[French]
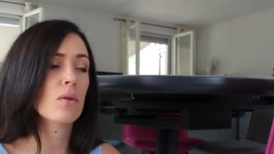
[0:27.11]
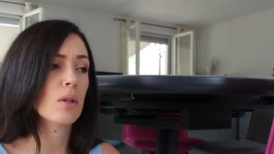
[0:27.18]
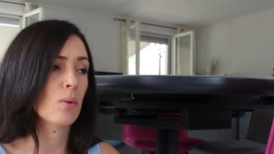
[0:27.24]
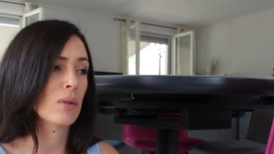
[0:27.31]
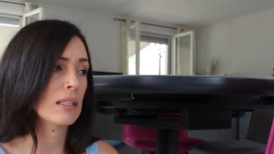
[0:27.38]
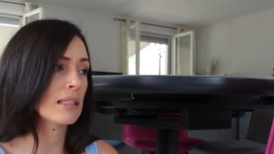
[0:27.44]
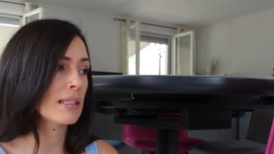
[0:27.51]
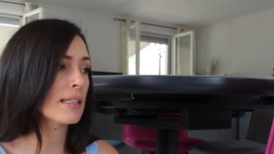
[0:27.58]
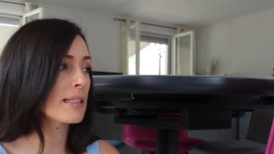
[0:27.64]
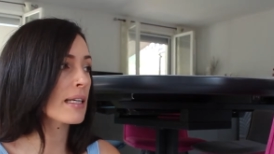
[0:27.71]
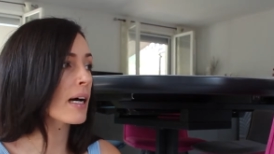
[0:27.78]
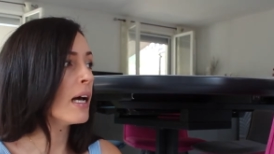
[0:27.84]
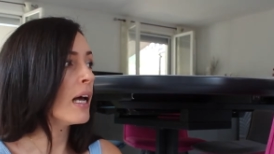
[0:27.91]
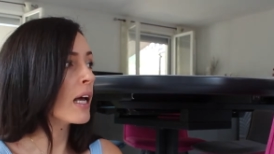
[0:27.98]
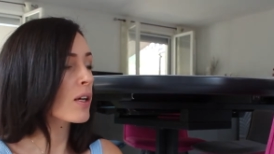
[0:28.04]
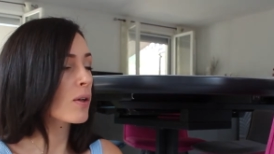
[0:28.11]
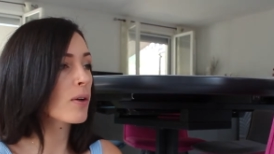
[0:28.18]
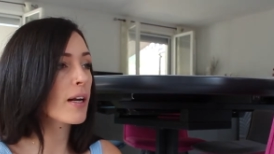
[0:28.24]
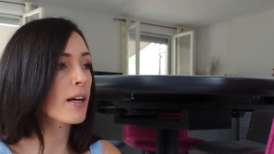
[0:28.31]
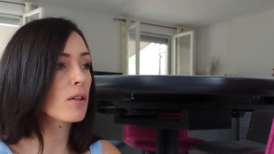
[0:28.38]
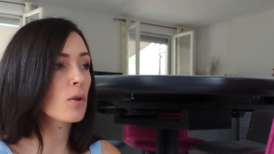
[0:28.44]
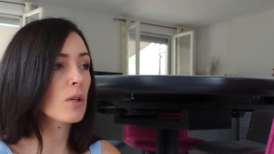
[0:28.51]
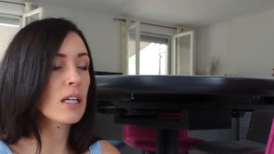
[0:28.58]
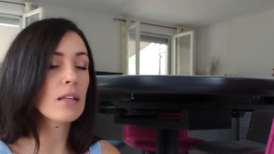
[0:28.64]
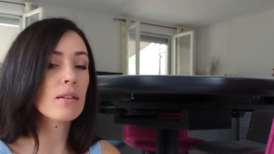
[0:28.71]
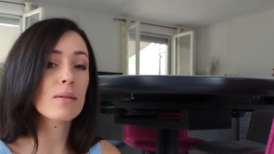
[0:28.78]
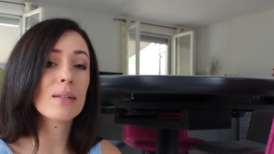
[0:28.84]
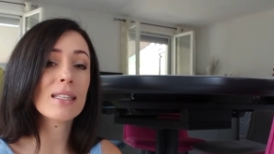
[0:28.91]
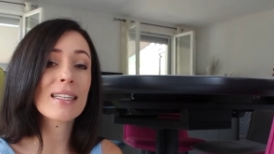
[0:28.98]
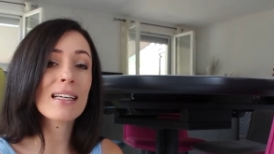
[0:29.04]
eux qui ont décidé ça, que
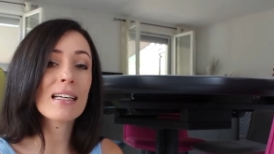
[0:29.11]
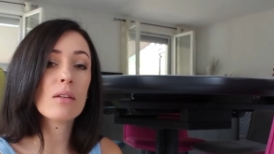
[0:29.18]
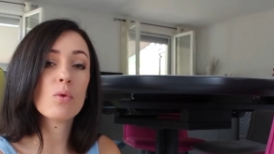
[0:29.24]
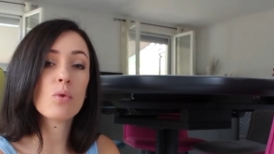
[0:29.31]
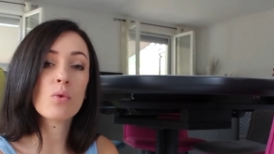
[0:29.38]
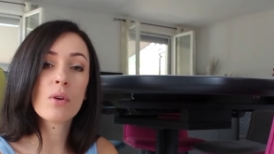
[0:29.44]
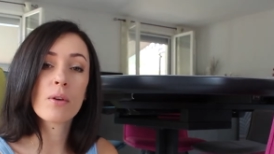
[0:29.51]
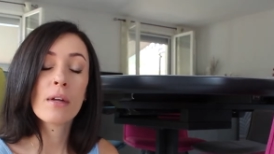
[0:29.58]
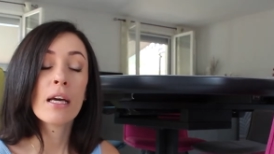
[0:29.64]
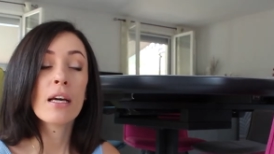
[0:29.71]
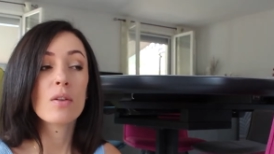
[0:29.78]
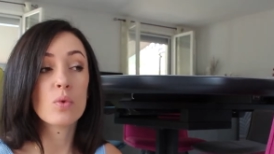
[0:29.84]
l'algorithme était nul.